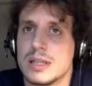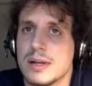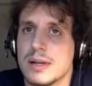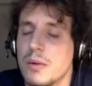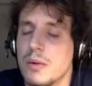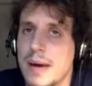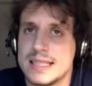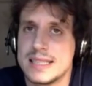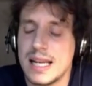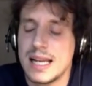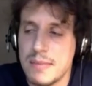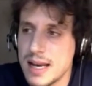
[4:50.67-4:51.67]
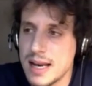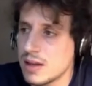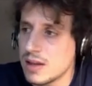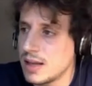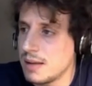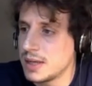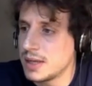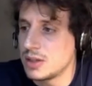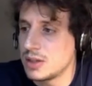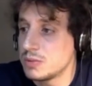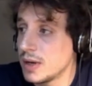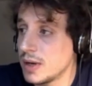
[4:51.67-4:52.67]
sobre todo si lo comparas a Alemania, donde
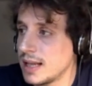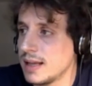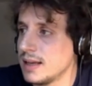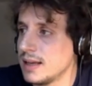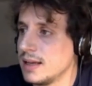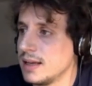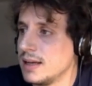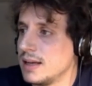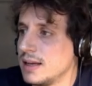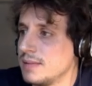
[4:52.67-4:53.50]
la inversión es muy grande,